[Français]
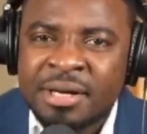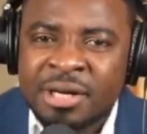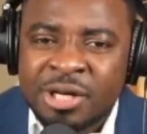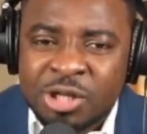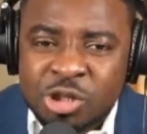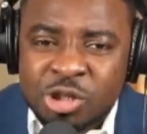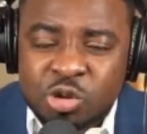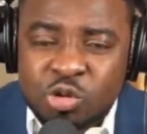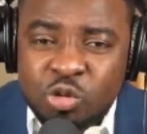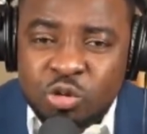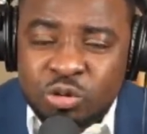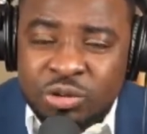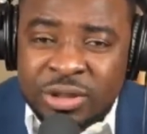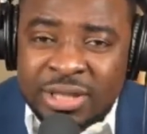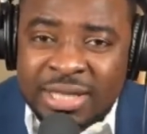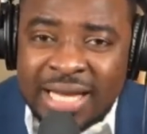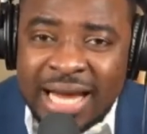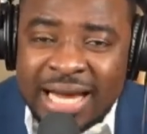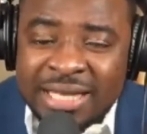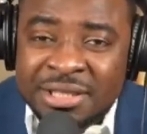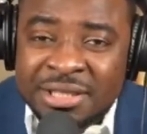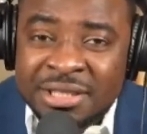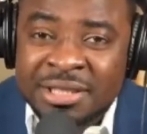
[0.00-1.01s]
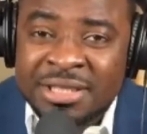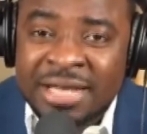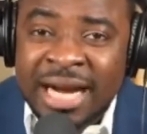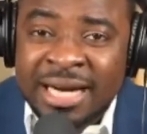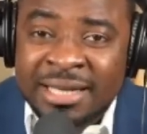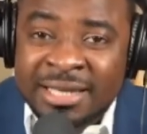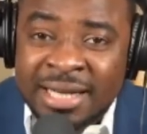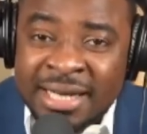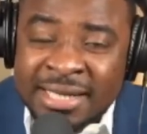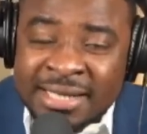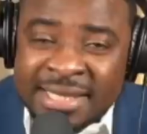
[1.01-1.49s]
sous terre
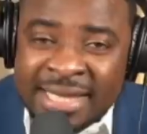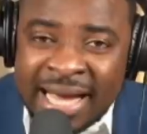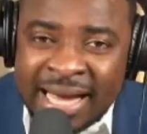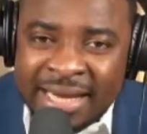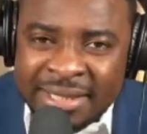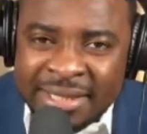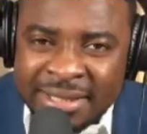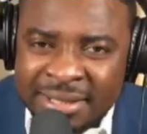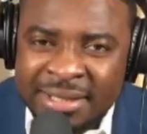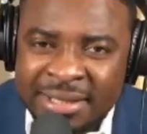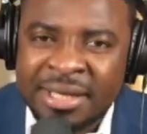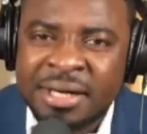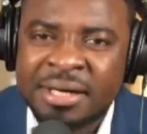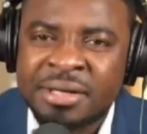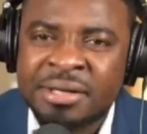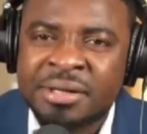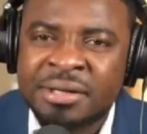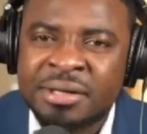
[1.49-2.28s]
Jean-Jacques Saline.